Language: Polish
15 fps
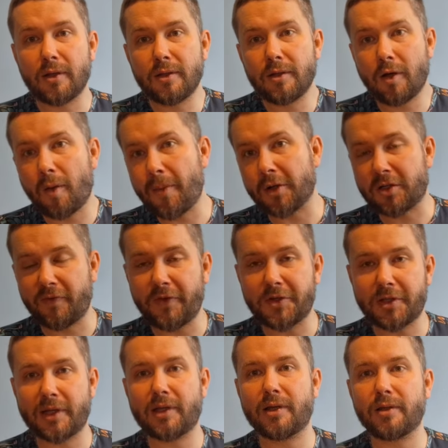oba
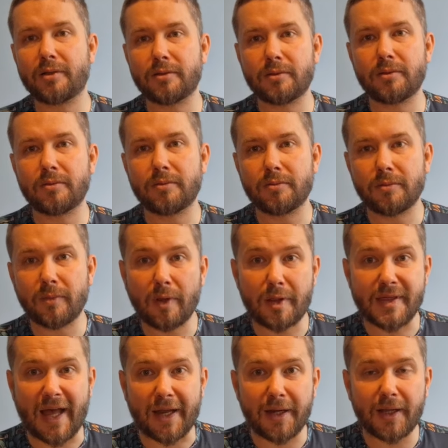oczywiście
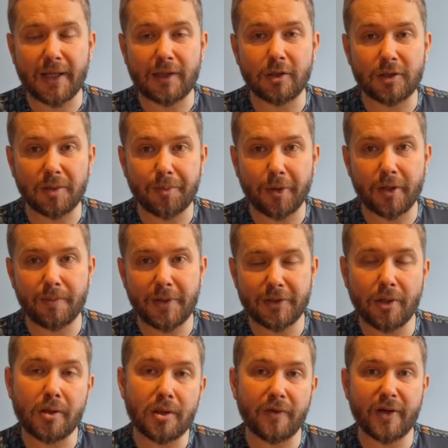znane i do tej pory
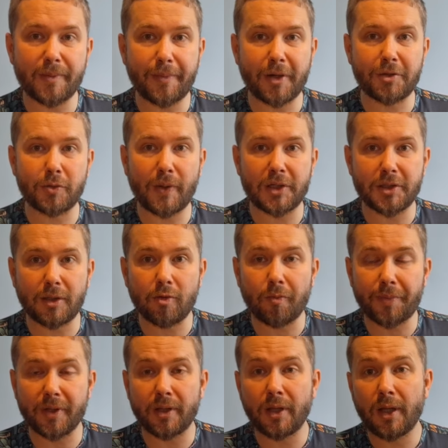będące w repertuarze
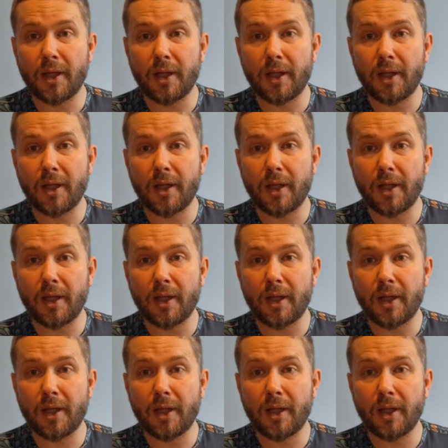grupy,